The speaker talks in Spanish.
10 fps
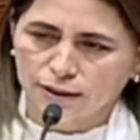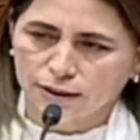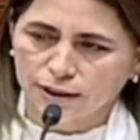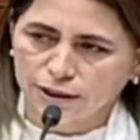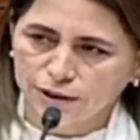
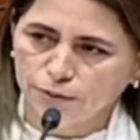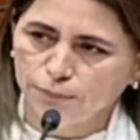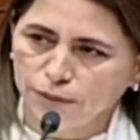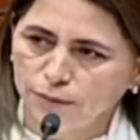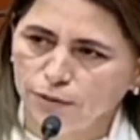Querido
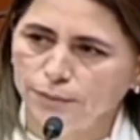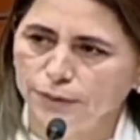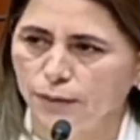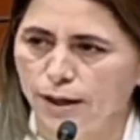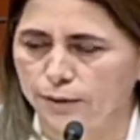pueblo
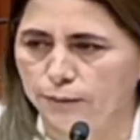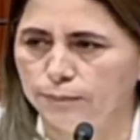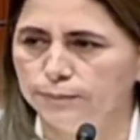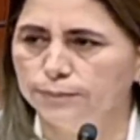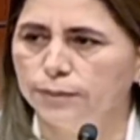peruano,
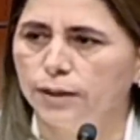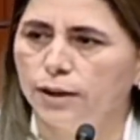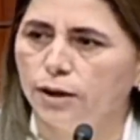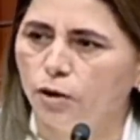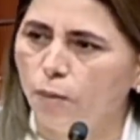
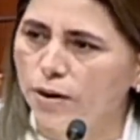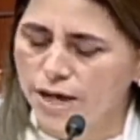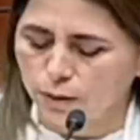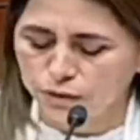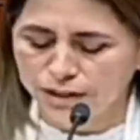como
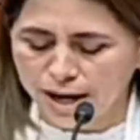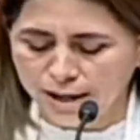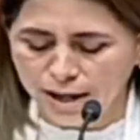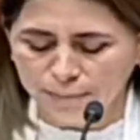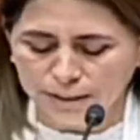
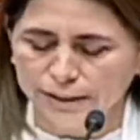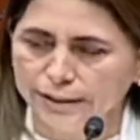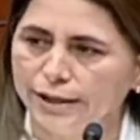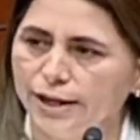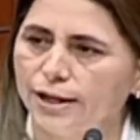yacuchana me
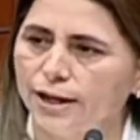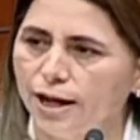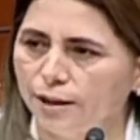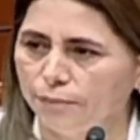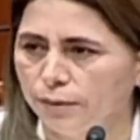tienen
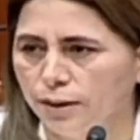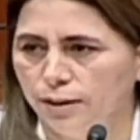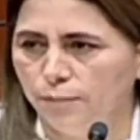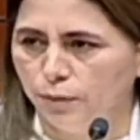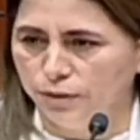acá
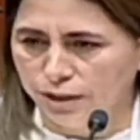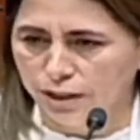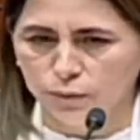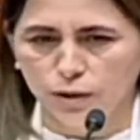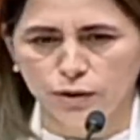
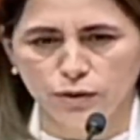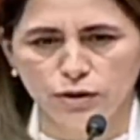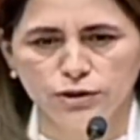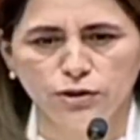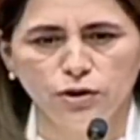poniendo el
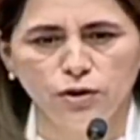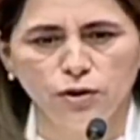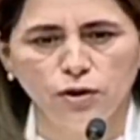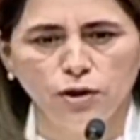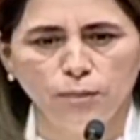rostro,
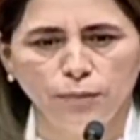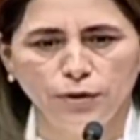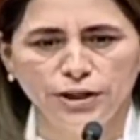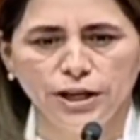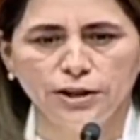
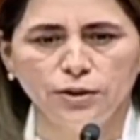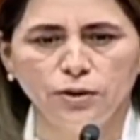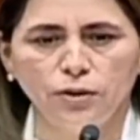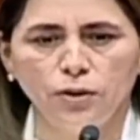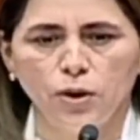
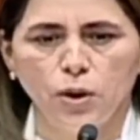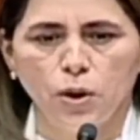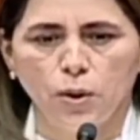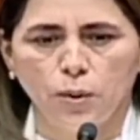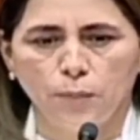poniendo
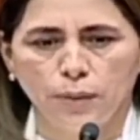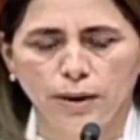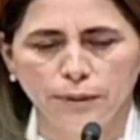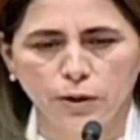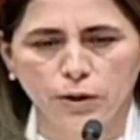
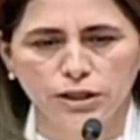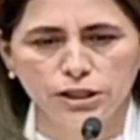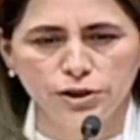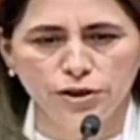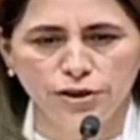en mi
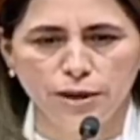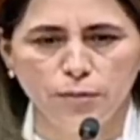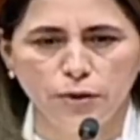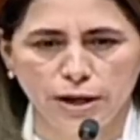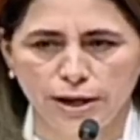condición de
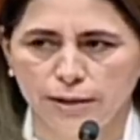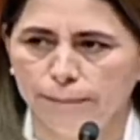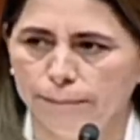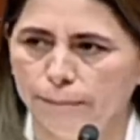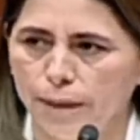
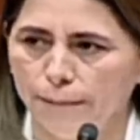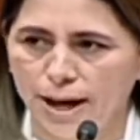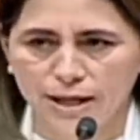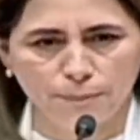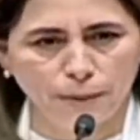mujer, mamá
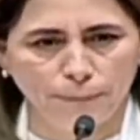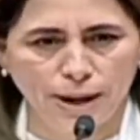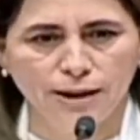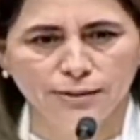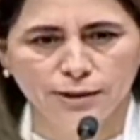y
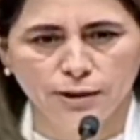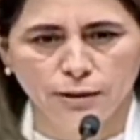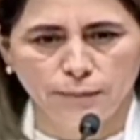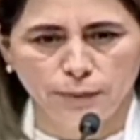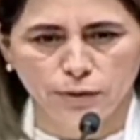papá,
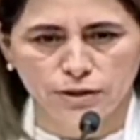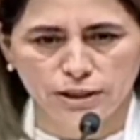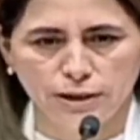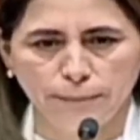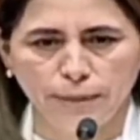pero
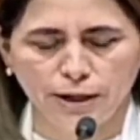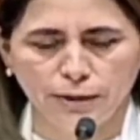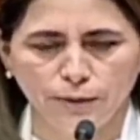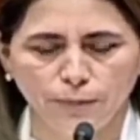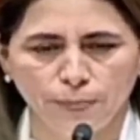sin embargo